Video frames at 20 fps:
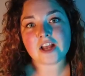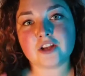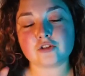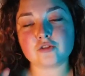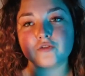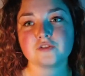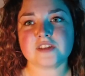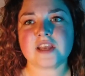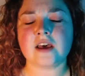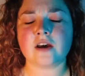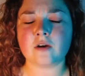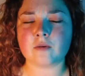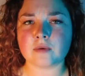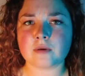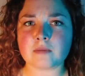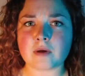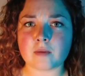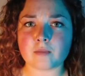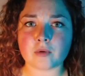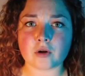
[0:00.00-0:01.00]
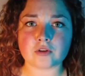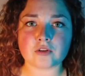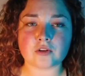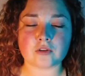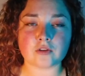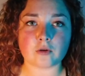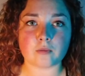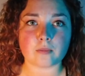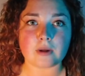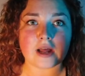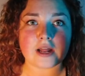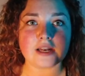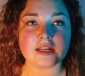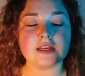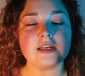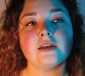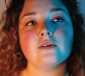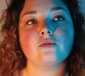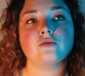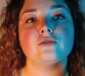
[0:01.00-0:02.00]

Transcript: Je trouve ça quand même important d'en parler,